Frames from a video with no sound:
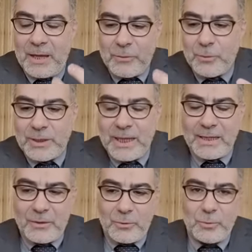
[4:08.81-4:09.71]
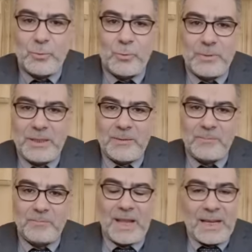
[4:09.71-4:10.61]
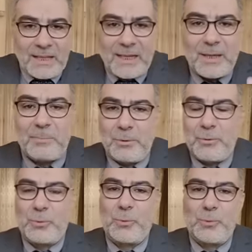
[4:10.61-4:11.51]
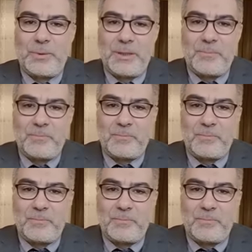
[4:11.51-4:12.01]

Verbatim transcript: أظن أن ذنوبي على الرغم من ذنوبي